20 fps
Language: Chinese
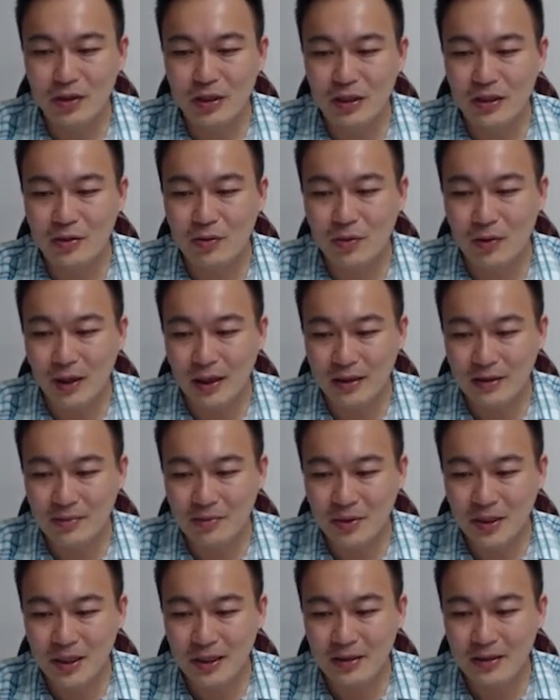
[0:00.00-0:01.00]
移过来这
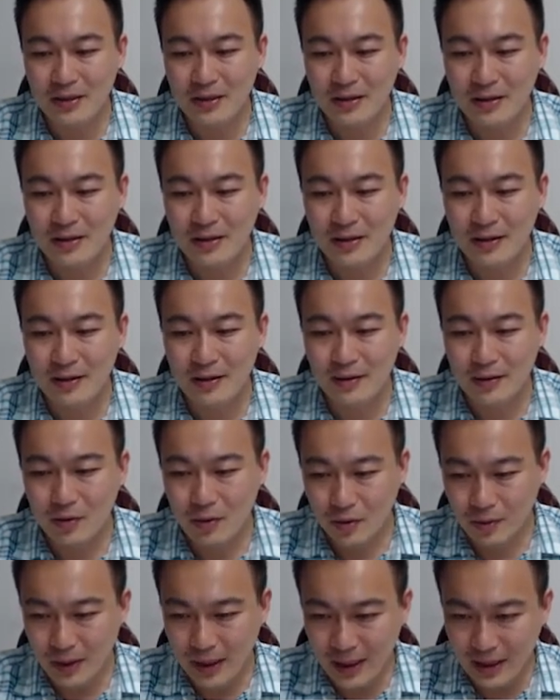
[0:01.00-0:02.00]
边，好，
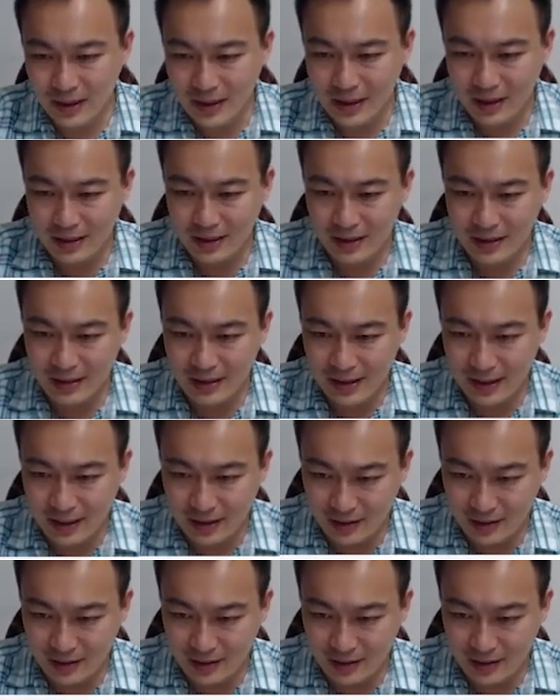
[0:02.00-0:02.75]
我把它写成这样